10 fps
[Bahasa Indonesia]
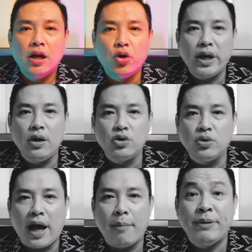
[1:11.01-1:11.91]
duit lu
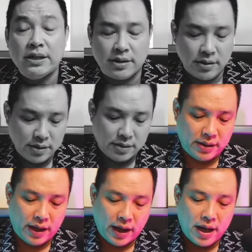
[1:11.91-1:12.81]
sudah habis.
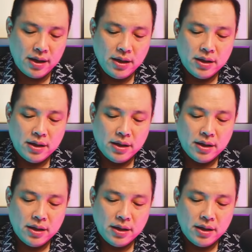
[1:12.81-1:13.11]
Ya kan?